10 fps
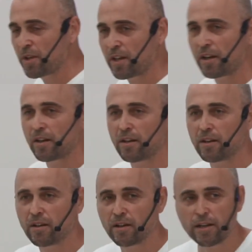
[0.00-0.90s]
меня?
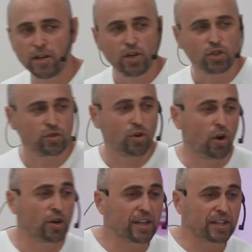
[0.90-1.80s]

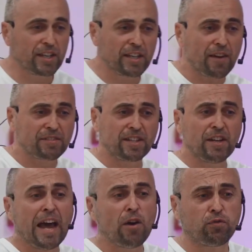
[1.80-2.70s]
Он говорит, я
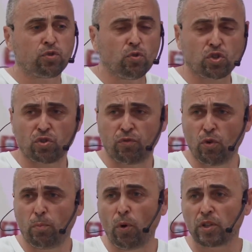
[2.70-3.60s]
вселяю в душу
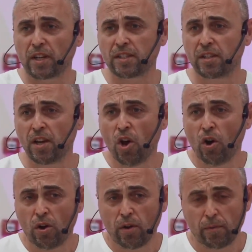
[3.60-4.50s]
твою бодрость.
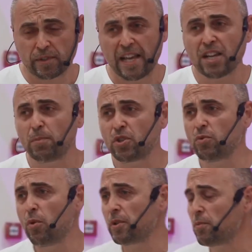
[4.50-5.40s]
Знаешь
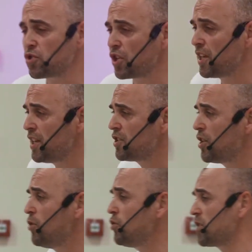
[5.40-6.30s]
почему? Потому что эти
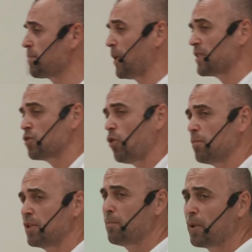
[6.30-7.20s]
люди способны